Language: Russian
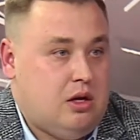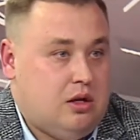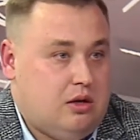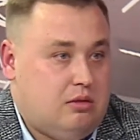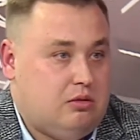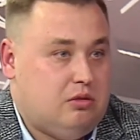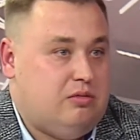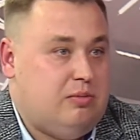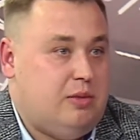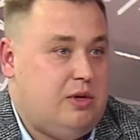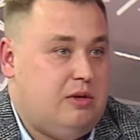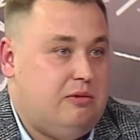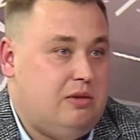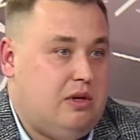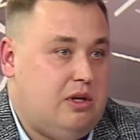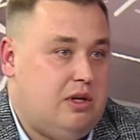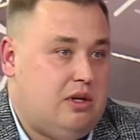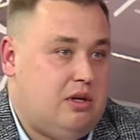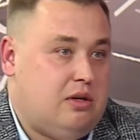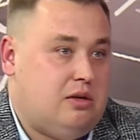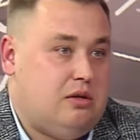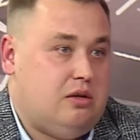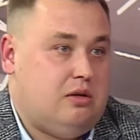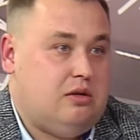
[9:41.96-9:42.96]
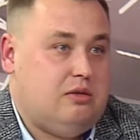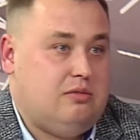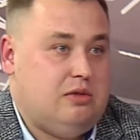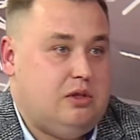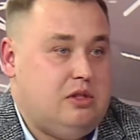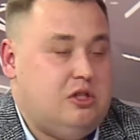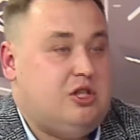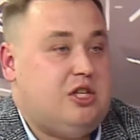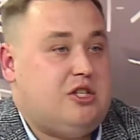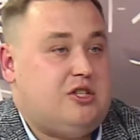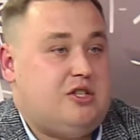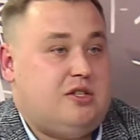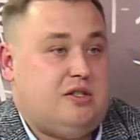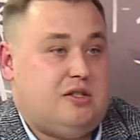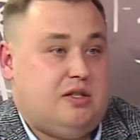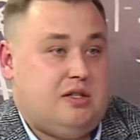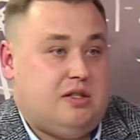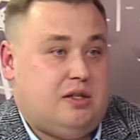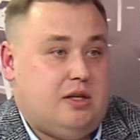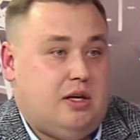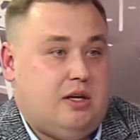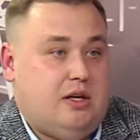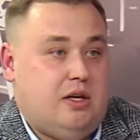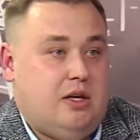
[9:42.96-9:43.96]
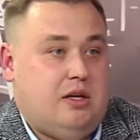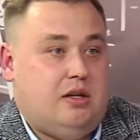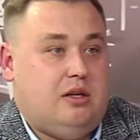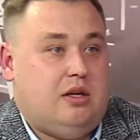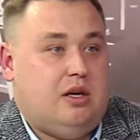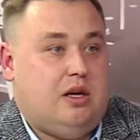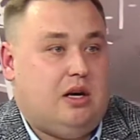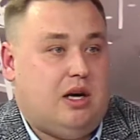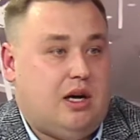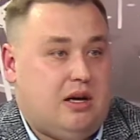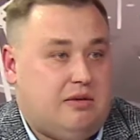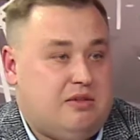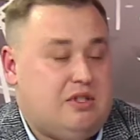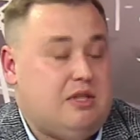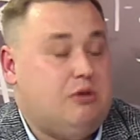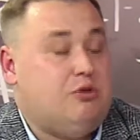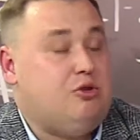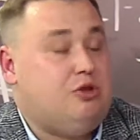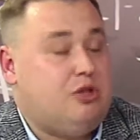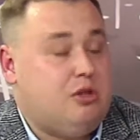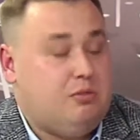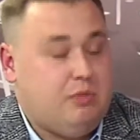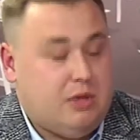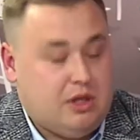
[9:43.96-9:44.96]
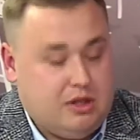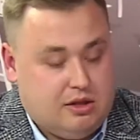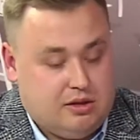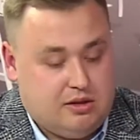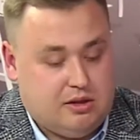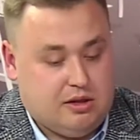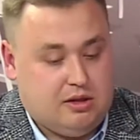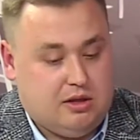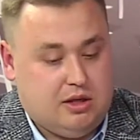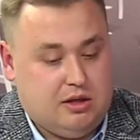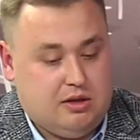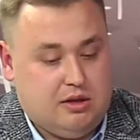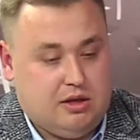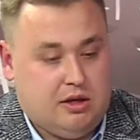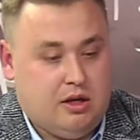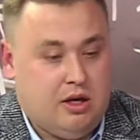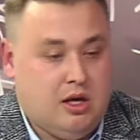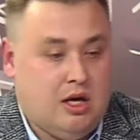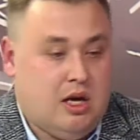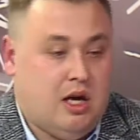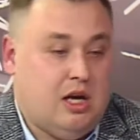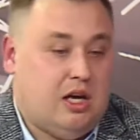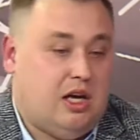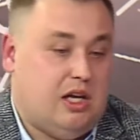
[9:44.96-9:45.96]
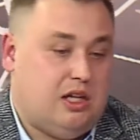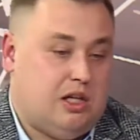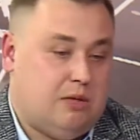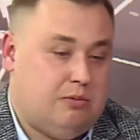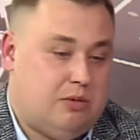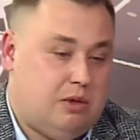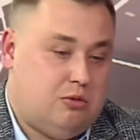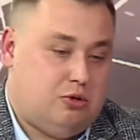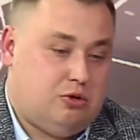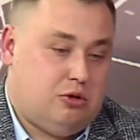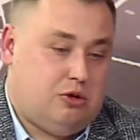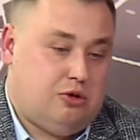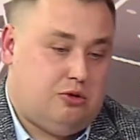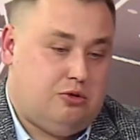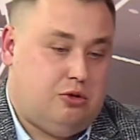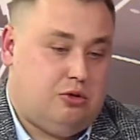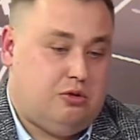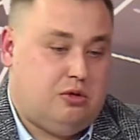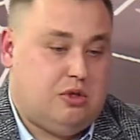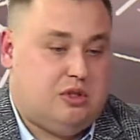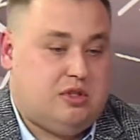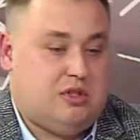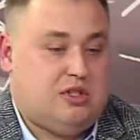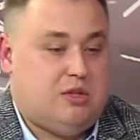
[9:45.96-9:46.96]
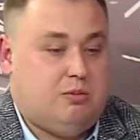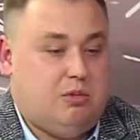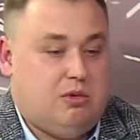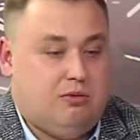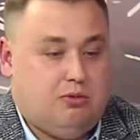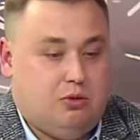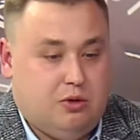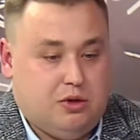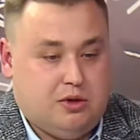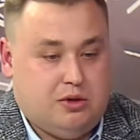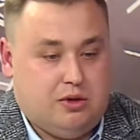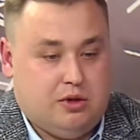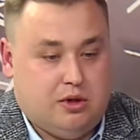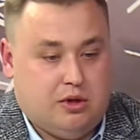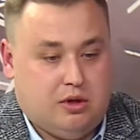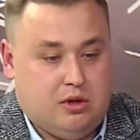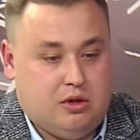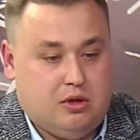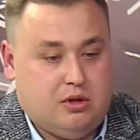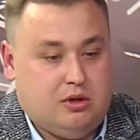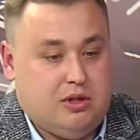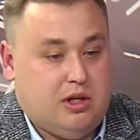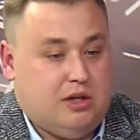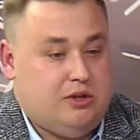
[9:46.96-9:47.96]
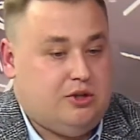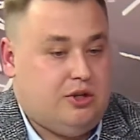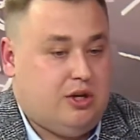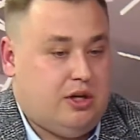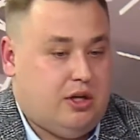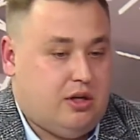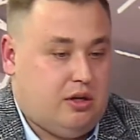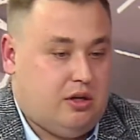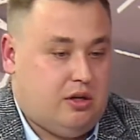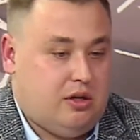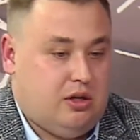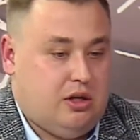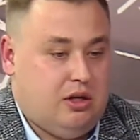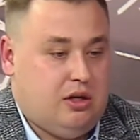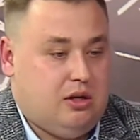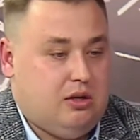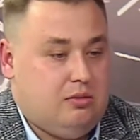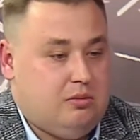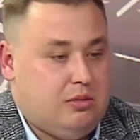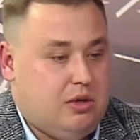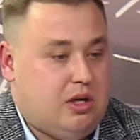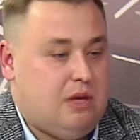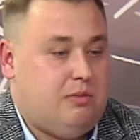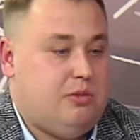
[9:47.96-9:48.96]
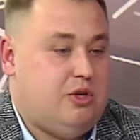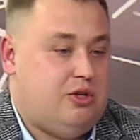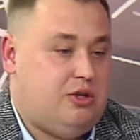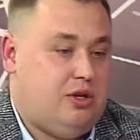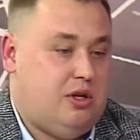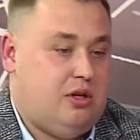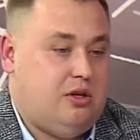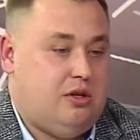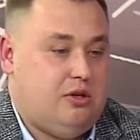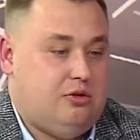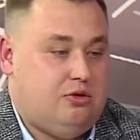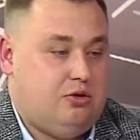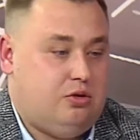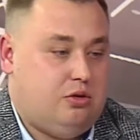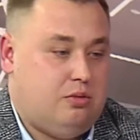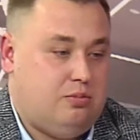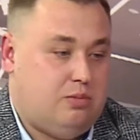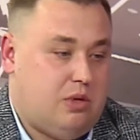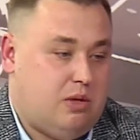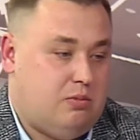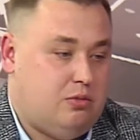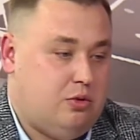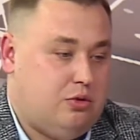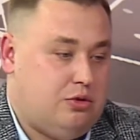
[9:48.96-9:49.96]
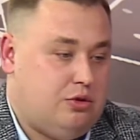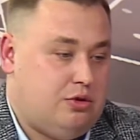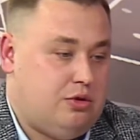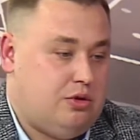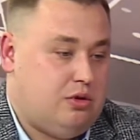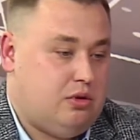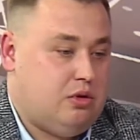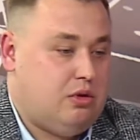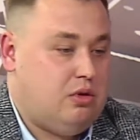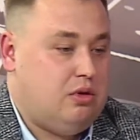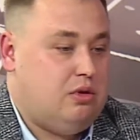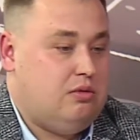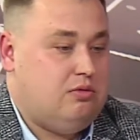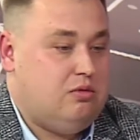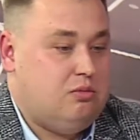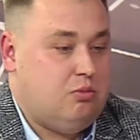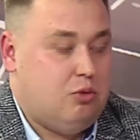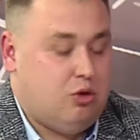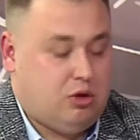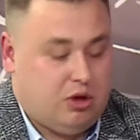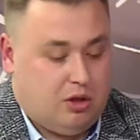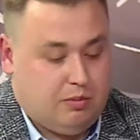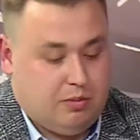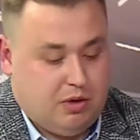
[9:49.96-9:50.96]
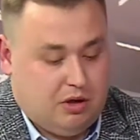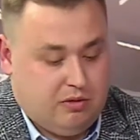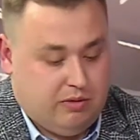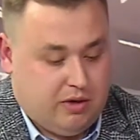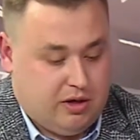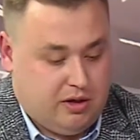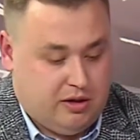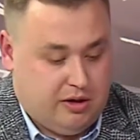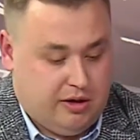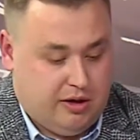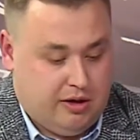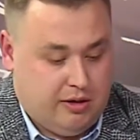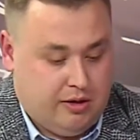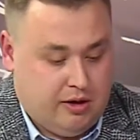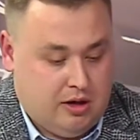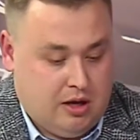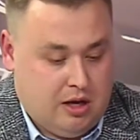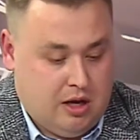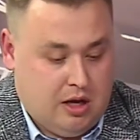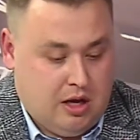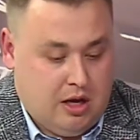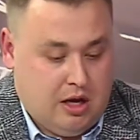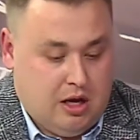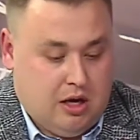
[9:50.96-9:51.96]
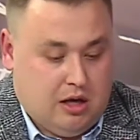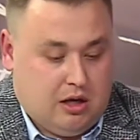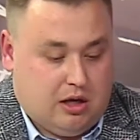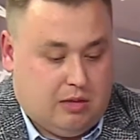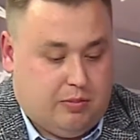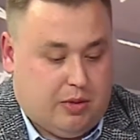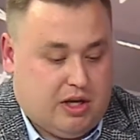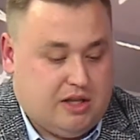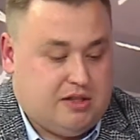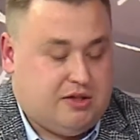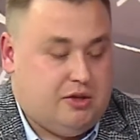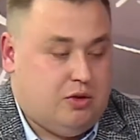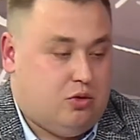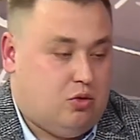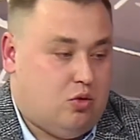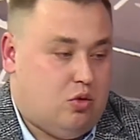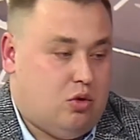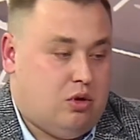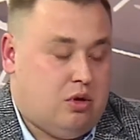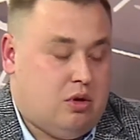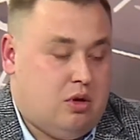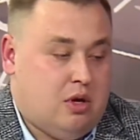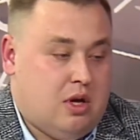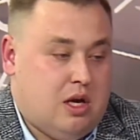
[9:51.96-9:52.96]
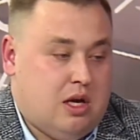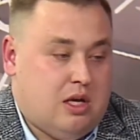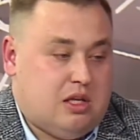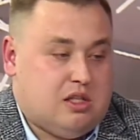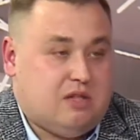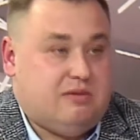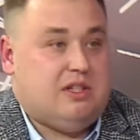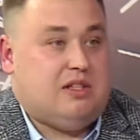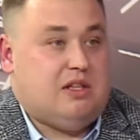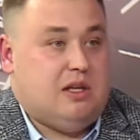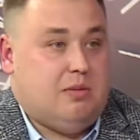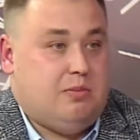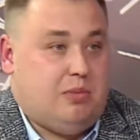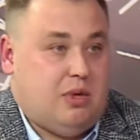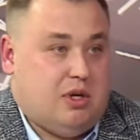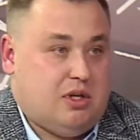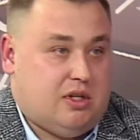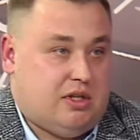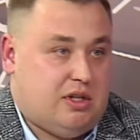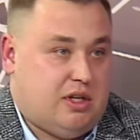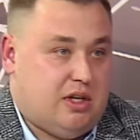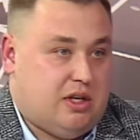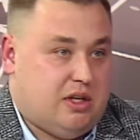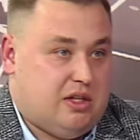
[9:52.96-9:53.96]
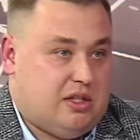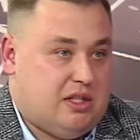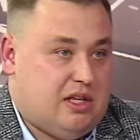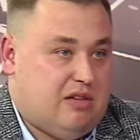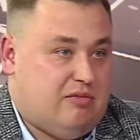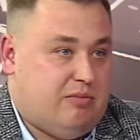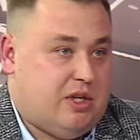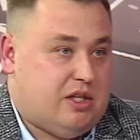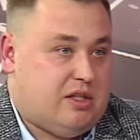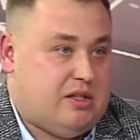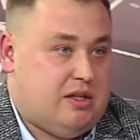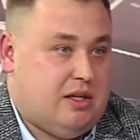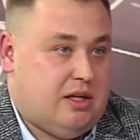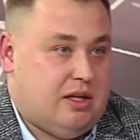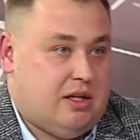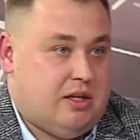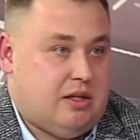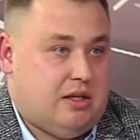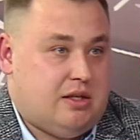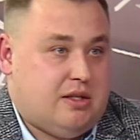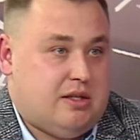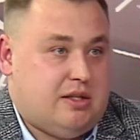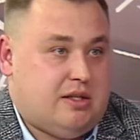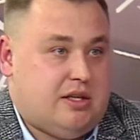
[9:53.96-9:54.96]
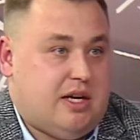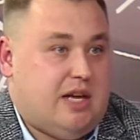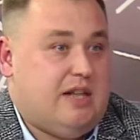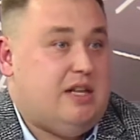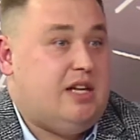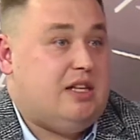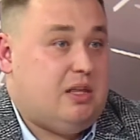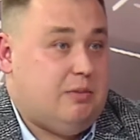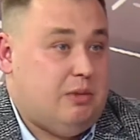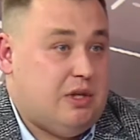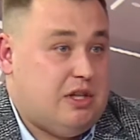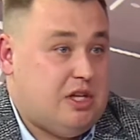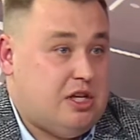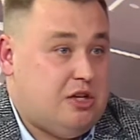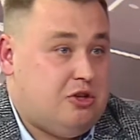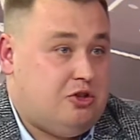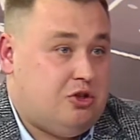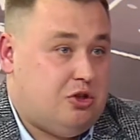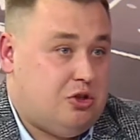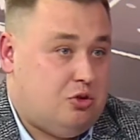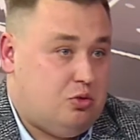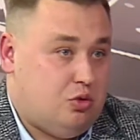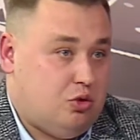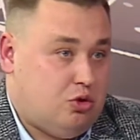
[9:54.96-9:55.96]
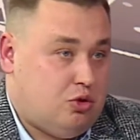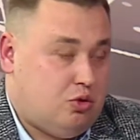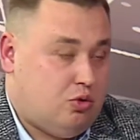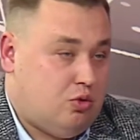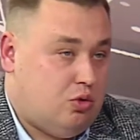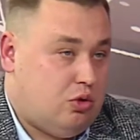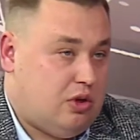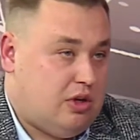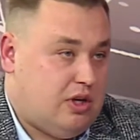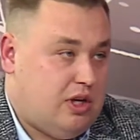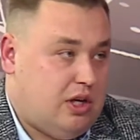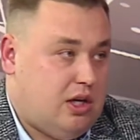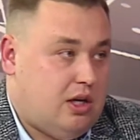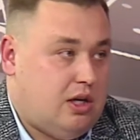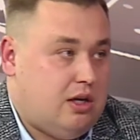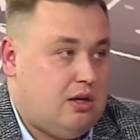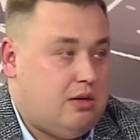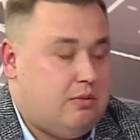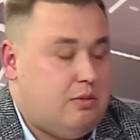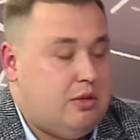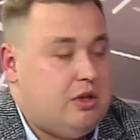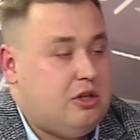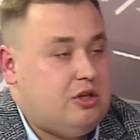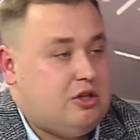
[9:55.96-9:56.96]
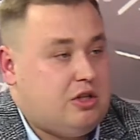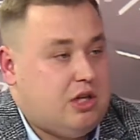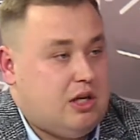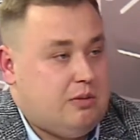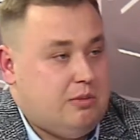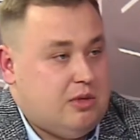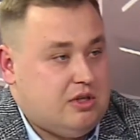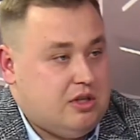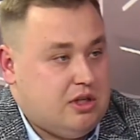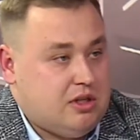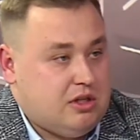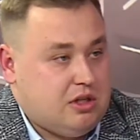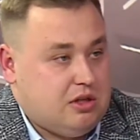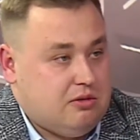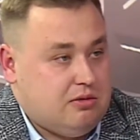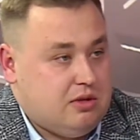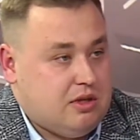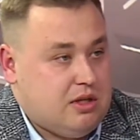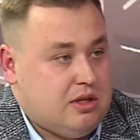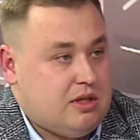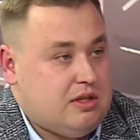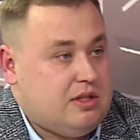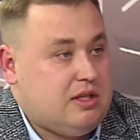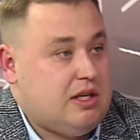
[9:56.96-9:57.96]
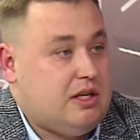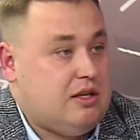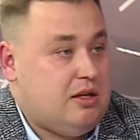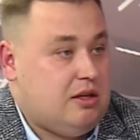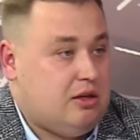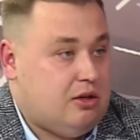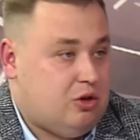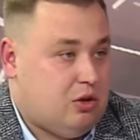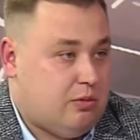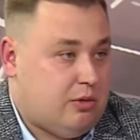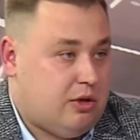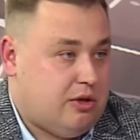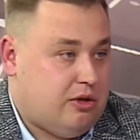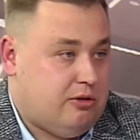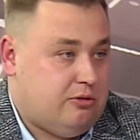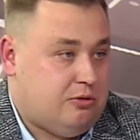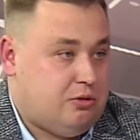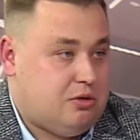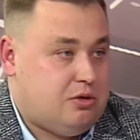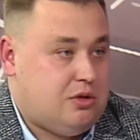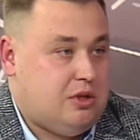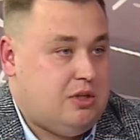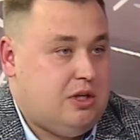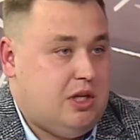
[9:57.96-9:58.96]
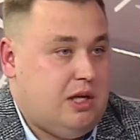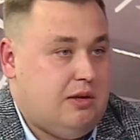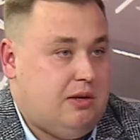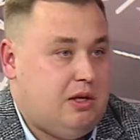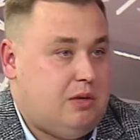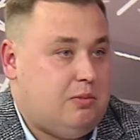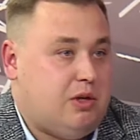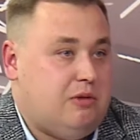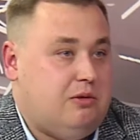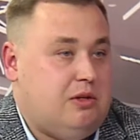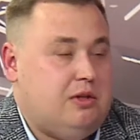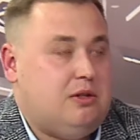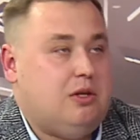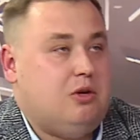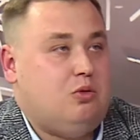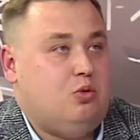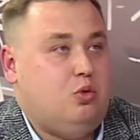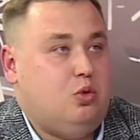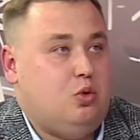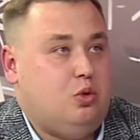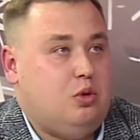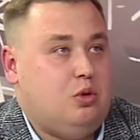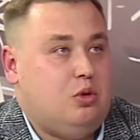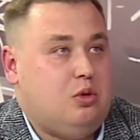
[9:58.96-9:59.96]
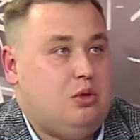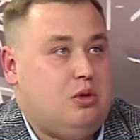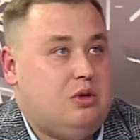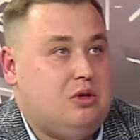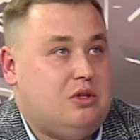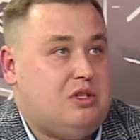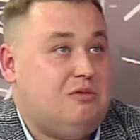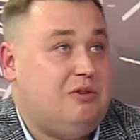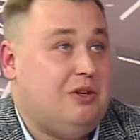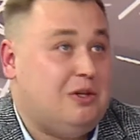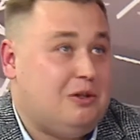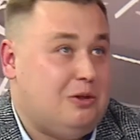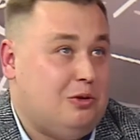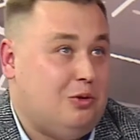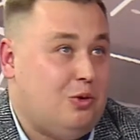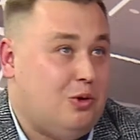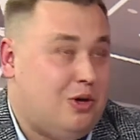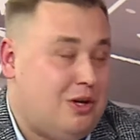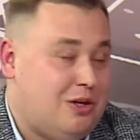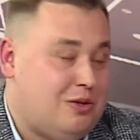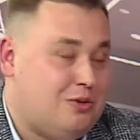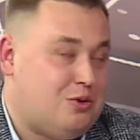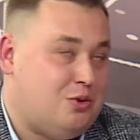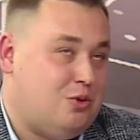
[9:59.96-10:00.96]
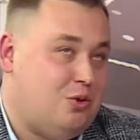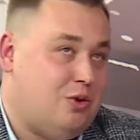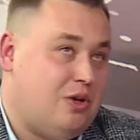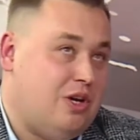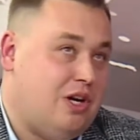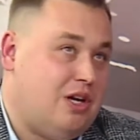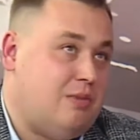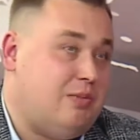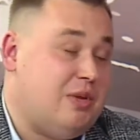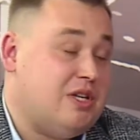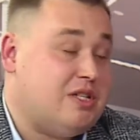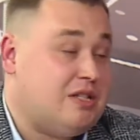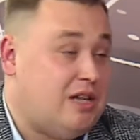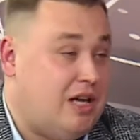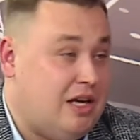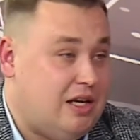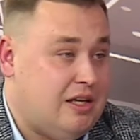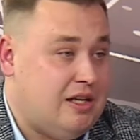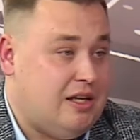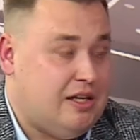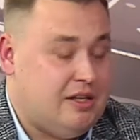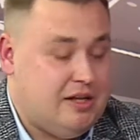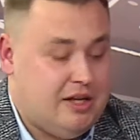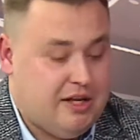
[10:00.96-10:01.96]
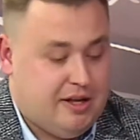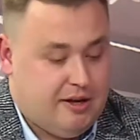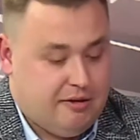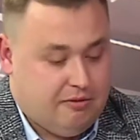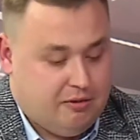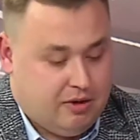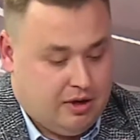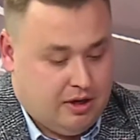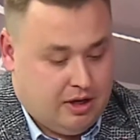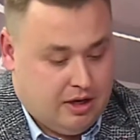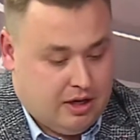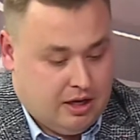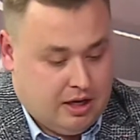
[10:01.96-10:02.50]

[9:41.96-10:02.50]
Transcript: вот привели в надлежащее состояние. А в следующем месяце, кстати, эта бабушка ждет нас к себе в гости mm -hmm. на чай, и мы обещали еще помочь э, в уборке по квартире. Mm -hmm. К празднику Светлой Пасхи совместно с кадетами 36-й школы и малышами из детского садика номер 99 провели такую светлую акцию, как «Пасхальное дерево».